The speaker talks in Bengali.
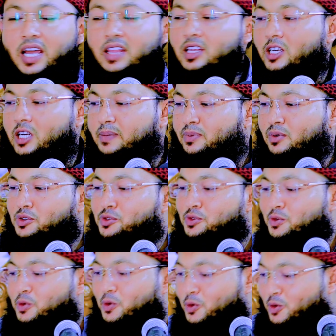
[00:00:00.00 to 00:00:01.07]
এদেরকে প্রশ্ন
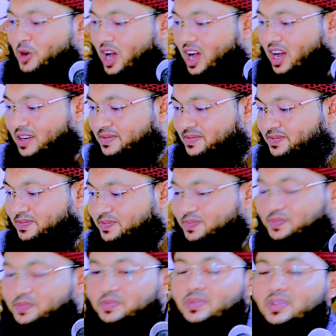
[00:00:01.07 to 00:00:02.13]
করো না
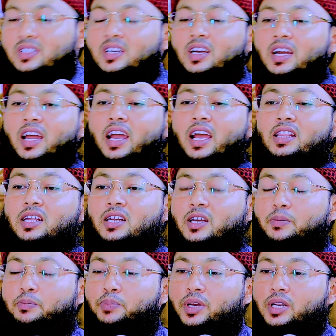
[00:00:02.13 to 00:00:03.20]

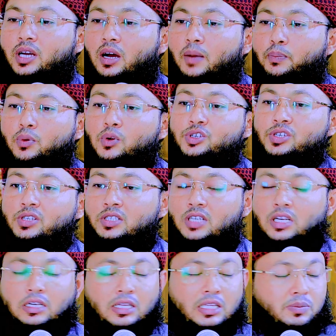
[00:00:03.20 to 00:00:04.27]
এদেরকে বিনা প্রশ্নে
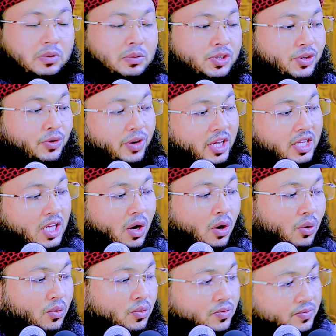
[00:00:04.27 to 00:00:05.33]
জান্নাতে প্রবেশ করিয়ে
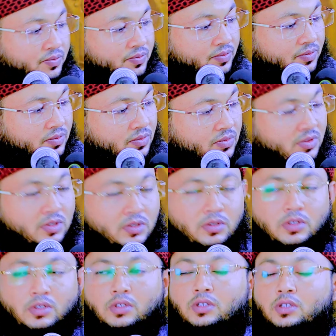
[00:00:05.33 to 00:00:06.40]
দাও
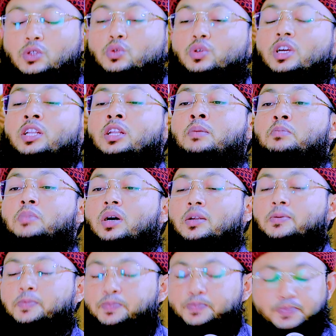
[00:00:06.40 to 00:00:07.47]
দুই নম্বর
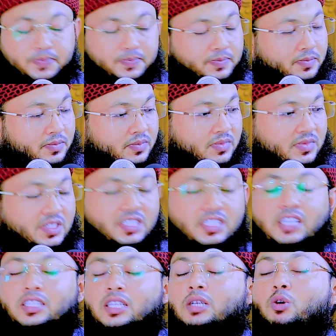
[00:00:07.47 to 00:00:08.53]

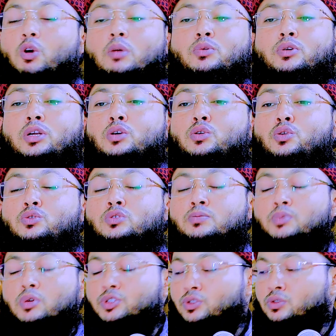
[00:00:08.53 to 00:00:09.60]
যাদের কবরে কোনো
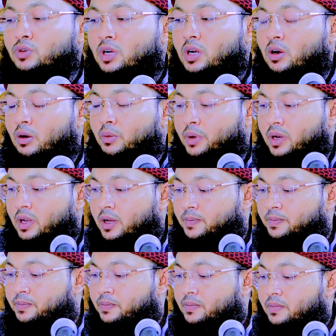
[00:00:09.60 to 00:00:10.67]
প্রশ্ন করা হবে না
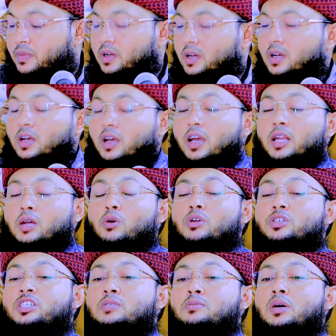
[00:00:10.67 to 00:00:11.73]
এরা হলো
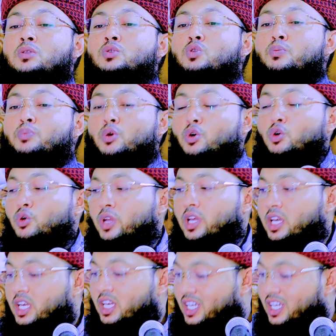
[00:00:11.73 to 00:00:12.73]
সীমান্ত প্রহরী